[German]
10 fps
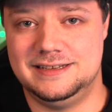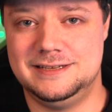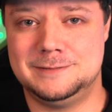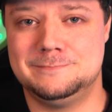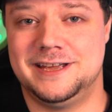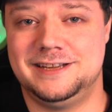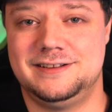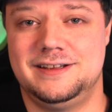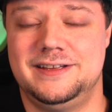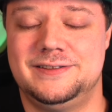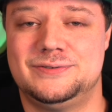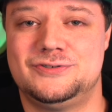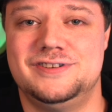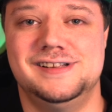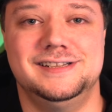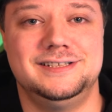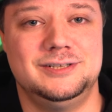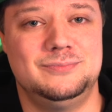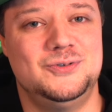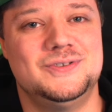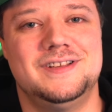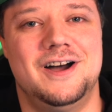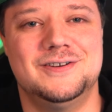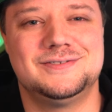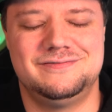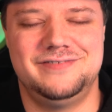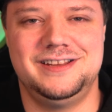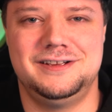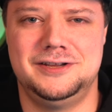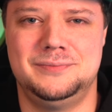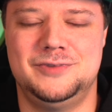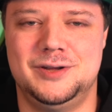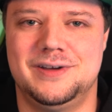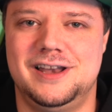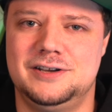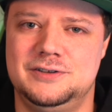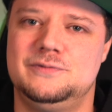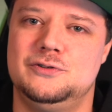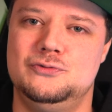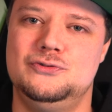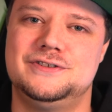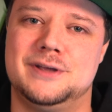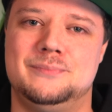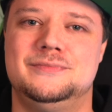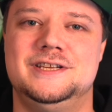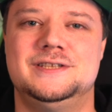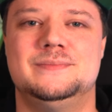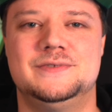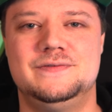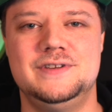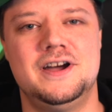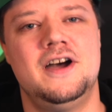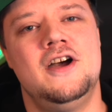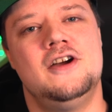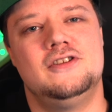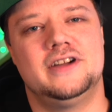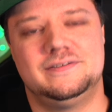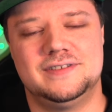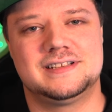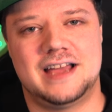Diesem Rechner Rechner geht so schnell nicht die Puste aus und wenn ihr neben dem relativ genügsamen Die Sims 4 noch etwas